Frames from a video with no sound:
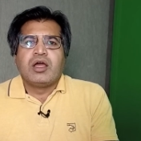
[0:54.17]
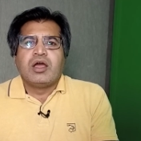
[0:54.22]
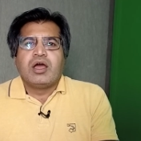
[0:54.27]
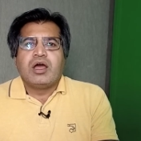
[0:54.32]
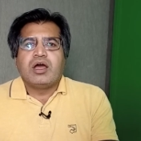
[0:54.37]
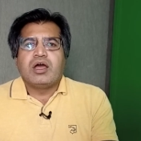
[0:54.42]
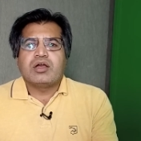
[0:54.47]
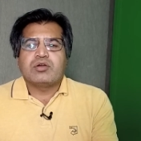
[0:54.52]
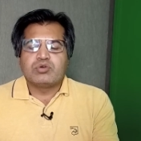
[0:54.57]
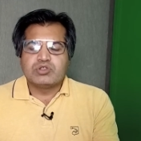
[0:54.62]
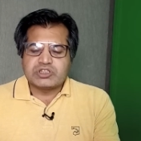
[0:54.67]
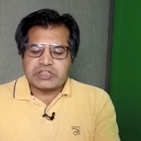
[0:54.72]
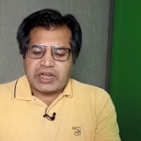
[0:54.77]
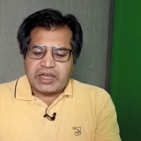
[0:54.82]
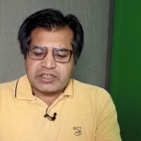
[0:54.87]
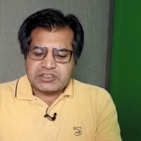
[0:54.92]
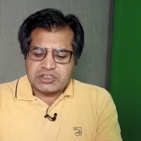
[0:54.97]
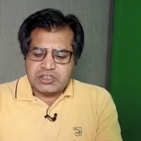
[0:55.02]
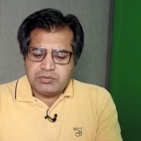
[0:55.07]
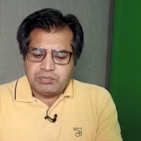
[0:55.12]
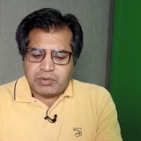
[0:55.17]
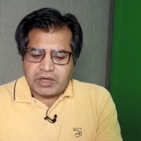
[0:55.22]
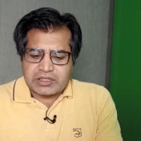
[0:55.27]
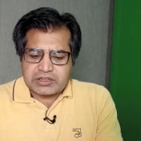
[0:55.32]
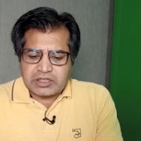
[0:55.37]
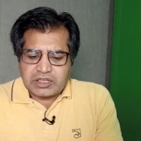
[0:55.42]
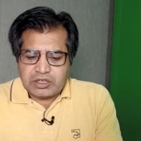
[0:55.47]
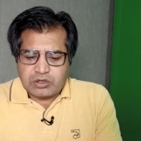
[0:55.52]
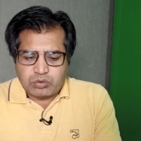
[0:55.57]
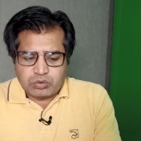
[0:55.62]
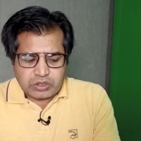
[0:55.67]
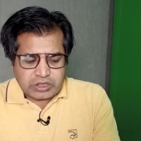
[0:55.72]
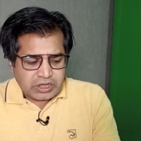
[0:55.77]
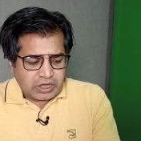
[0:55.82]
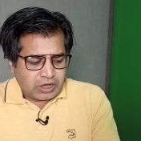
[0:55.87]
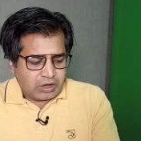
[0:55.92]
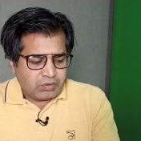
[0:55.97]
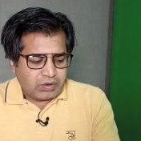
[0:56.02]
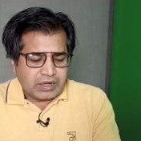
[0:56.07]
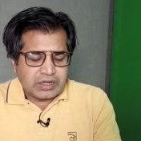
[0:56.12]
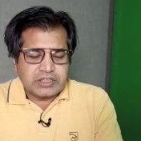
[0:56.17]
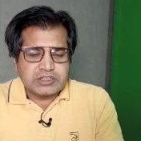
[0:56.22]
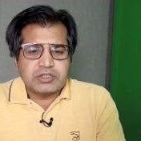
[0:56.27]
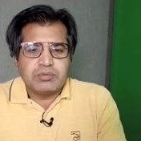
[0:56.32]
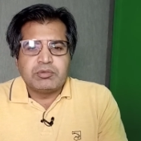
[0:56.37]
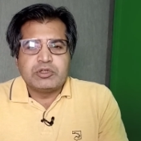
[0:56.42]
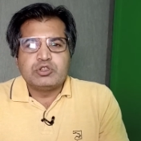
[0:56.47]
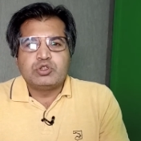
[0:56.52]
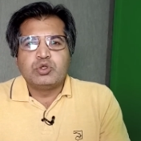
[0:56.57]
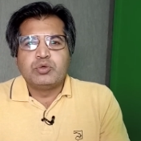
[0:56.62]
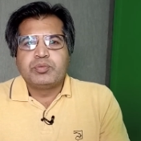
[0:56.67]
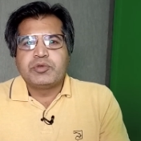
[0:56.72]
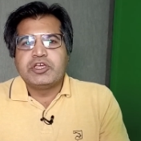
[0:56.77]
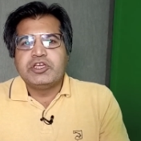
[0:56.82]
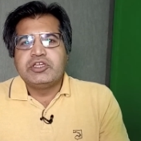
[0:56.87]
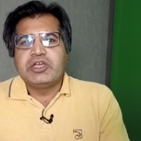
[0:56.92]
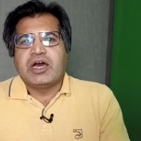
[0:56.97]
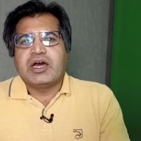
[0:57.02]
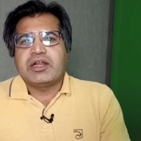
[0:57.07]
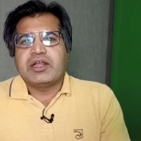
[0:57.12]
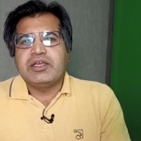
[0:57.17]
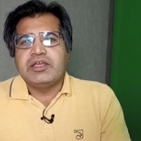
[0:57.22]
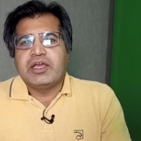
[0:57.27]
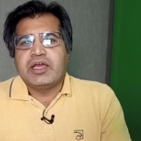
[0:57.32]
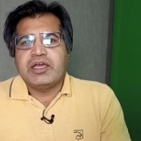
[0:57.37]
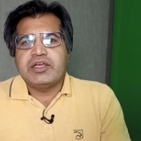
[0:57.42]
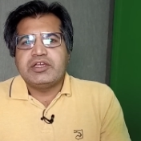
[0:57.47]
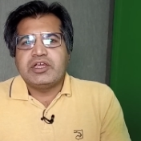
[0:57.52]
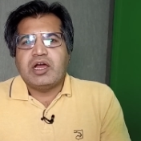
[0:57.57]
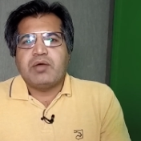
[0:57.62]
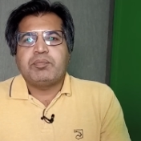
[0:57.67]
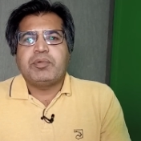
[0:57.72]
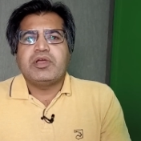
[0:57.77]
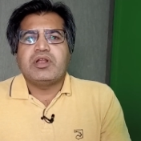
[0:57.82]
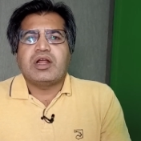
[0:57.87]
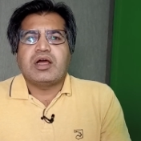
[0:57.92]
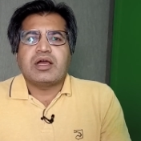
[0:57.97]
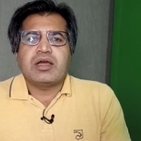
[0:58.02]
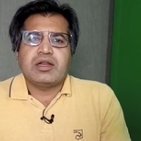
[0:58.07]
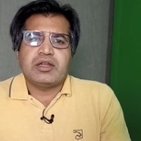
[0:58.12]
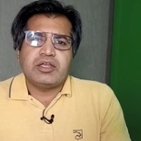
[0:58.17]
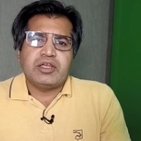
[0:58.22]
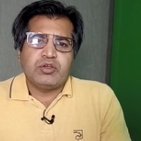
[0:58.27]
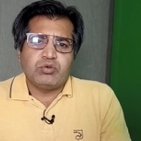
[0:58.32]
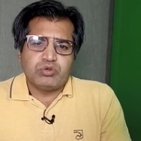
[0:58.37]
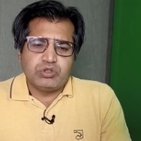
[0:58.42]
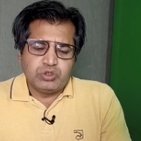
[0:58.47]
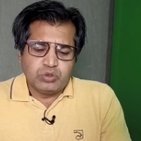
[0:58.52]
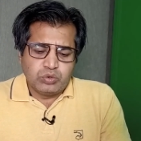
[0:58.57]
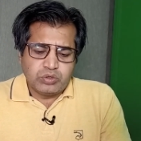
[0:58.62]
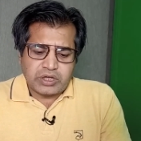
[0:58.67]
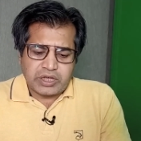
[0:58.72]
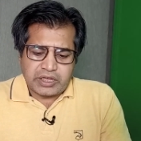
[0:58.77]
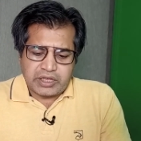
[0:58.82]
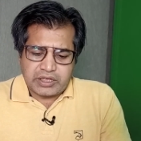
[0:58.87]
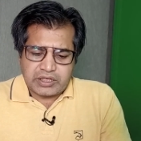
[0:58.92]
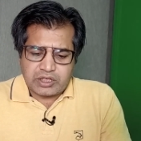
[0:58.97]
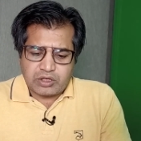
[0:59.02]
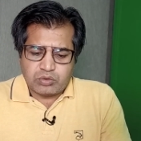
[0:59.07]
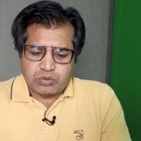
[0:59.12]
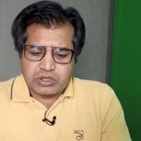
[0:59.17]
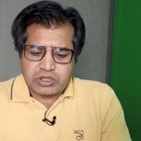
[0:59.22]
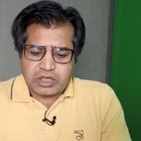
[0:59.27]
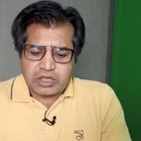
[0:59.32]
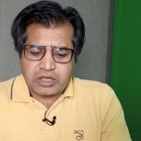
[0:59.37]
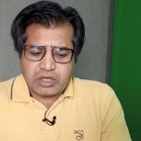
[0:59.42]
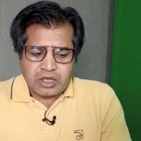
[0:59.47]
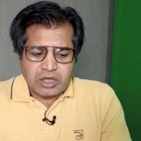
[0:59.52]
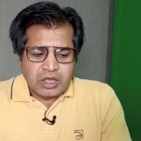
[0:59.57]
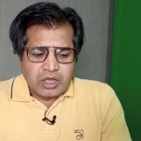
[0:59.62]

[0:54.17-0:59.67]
कुछ ऐसी बातें उनके हवाले से मनसूख की जा रही हैं या फिर अगर यूं कहें कि उनके